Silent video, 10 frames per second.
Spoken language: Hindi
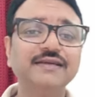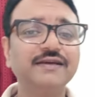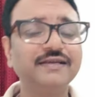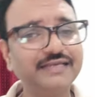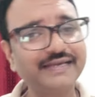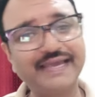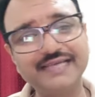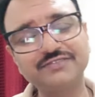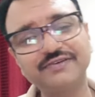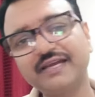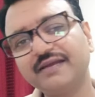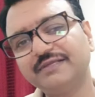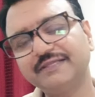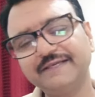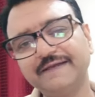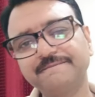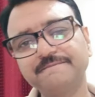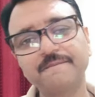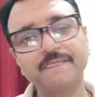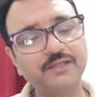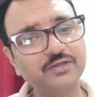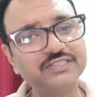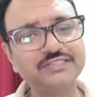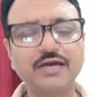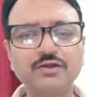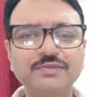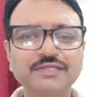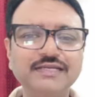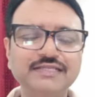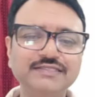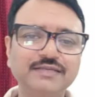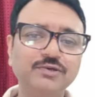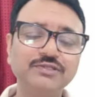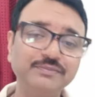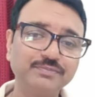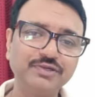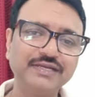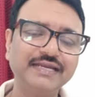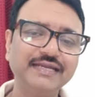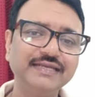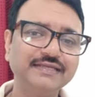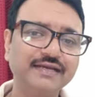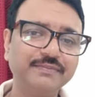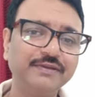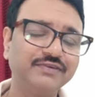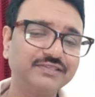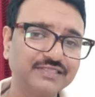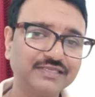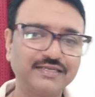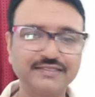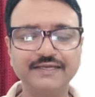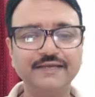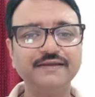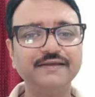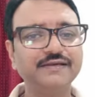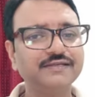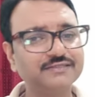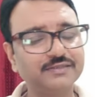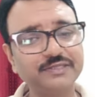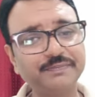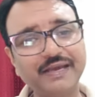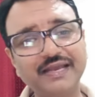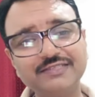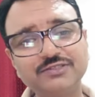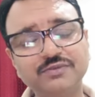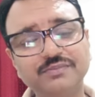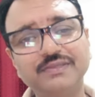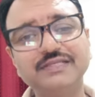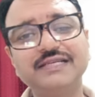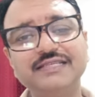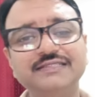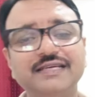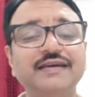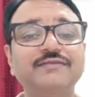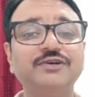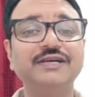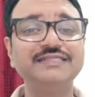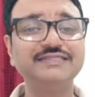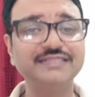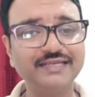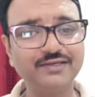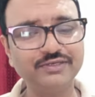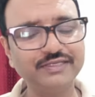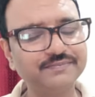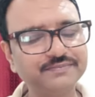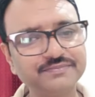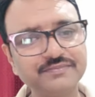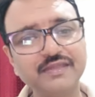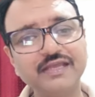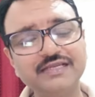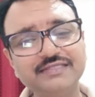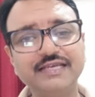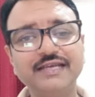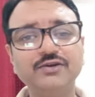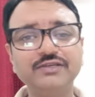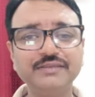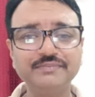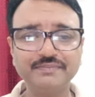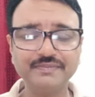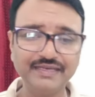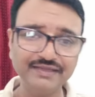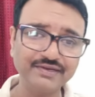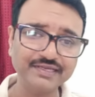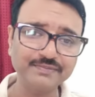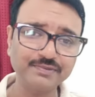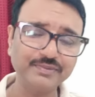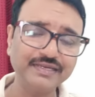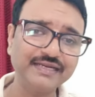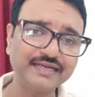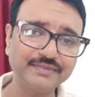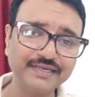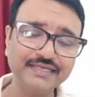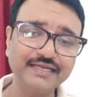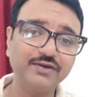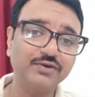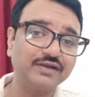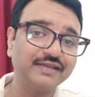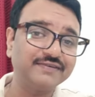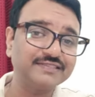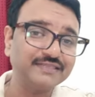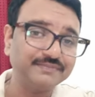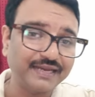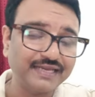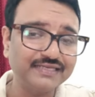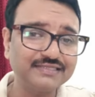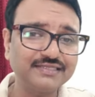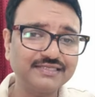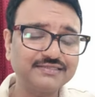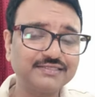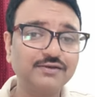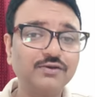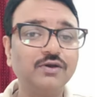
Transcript: या गैस वगैरह बनती है तो ये चारों मदर टिंचर बहुत इंपॉर्टेंटली यहाँ पे फंक्शन करते हैं सबसे पहला जो मदर टिंचर है वो है चिलीडोनियम चिलीडोनियम लीवर की प्रोमिनेंट रेमेडी है और लीवर से बाइल के सिक्रेशन को